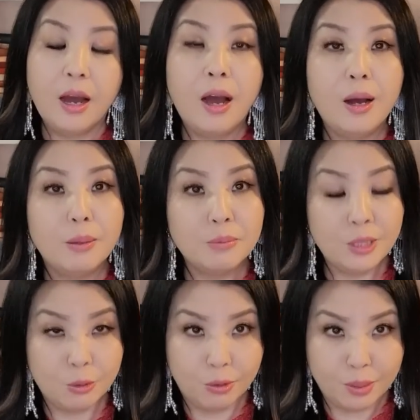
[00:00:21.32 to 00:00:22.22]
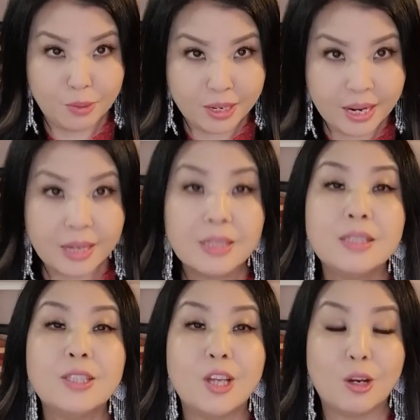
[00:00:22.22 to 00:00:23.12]
um chỉ cũng là muốn nhận
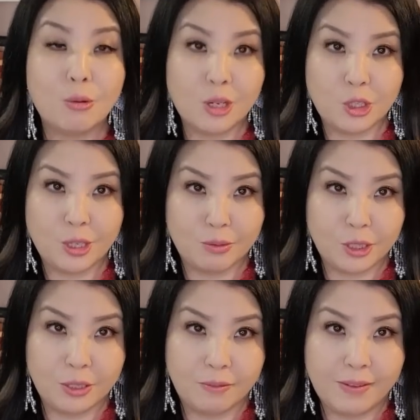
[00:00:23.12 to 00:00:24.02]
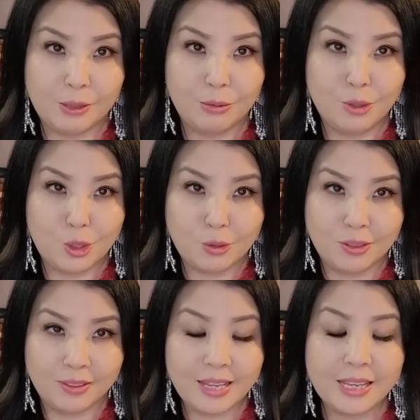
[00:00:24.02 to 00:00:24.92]
cho question và sẽ được phát tôi được số
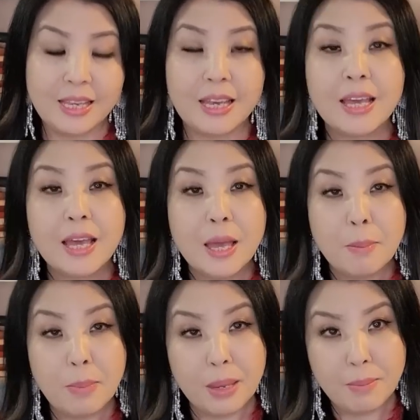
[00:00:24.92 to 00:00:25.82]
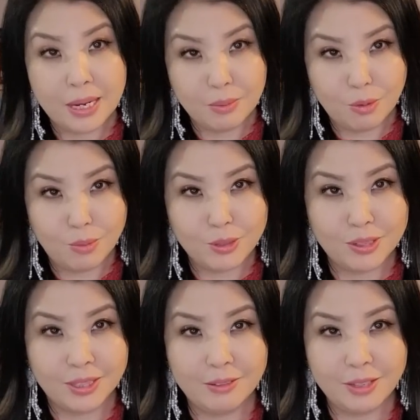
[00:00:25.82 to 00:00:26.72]
nó ta chị bếm mà liền muốn luôn
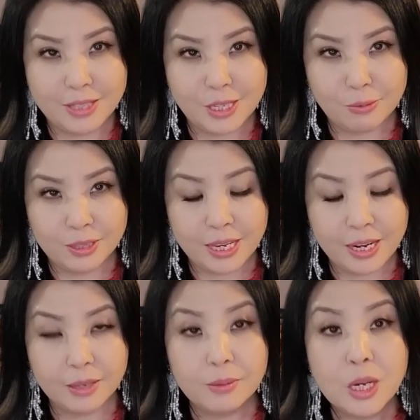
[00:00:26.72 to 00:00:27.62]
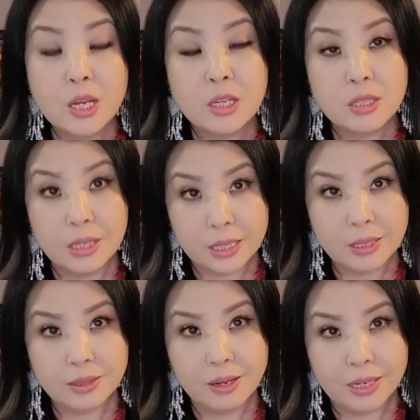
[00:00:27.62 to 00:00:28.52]
chân tông the secret thế nào xử lý
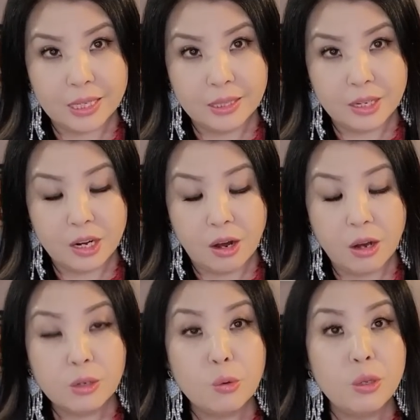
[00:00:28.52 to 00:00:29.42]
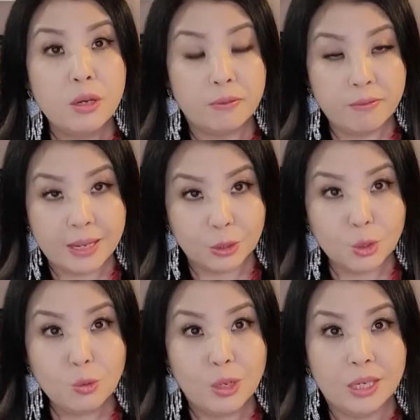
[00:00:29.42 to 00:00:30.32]
thật thần cái tận nó quý hợp phát
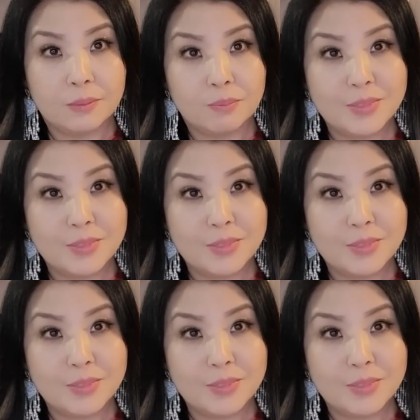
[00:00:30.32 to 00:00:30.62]
tôi nè